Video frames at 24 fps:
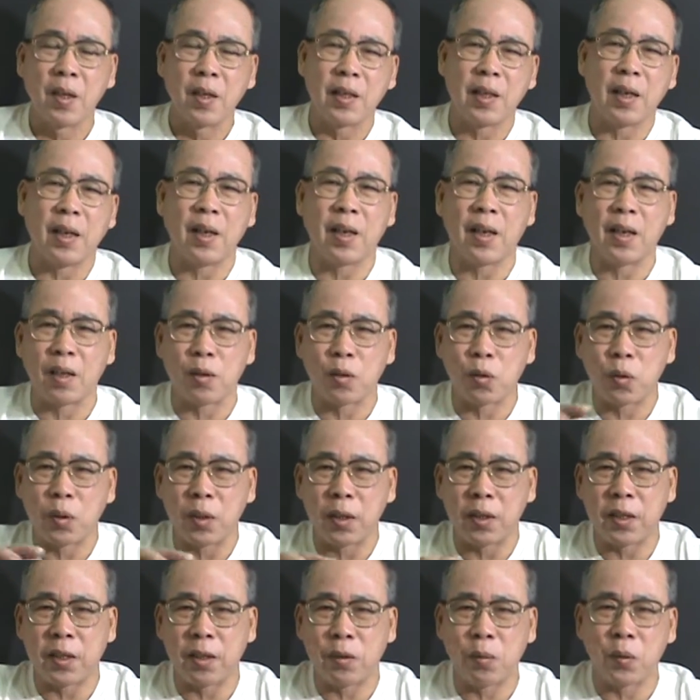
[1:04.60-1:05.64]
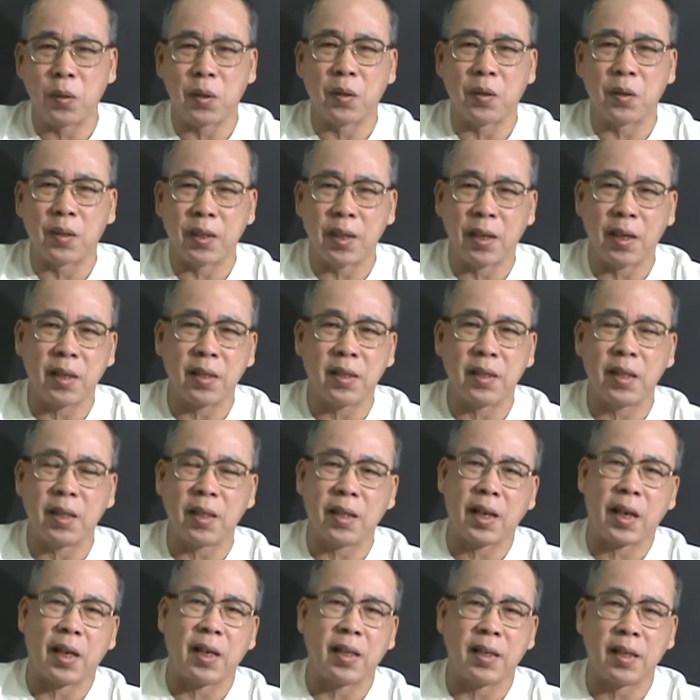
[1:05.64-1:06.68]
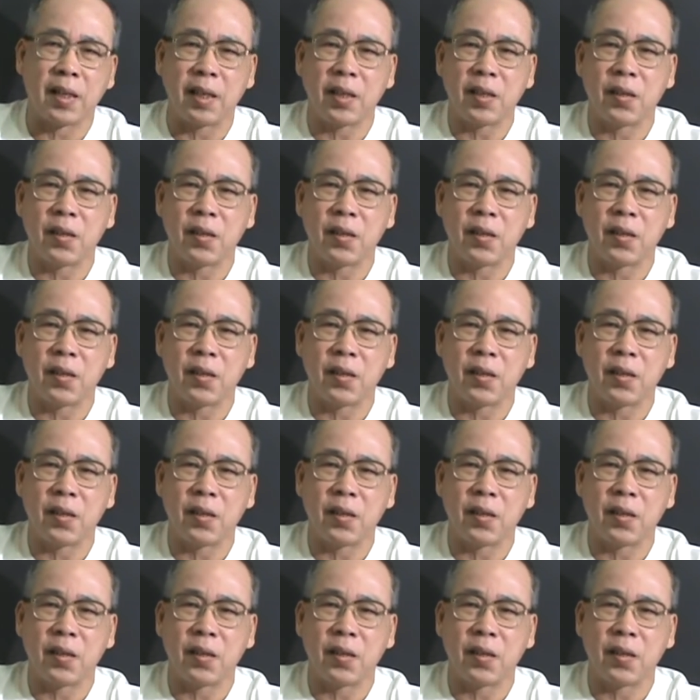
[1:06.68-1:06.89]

当然了，除了清户口这些这些改革，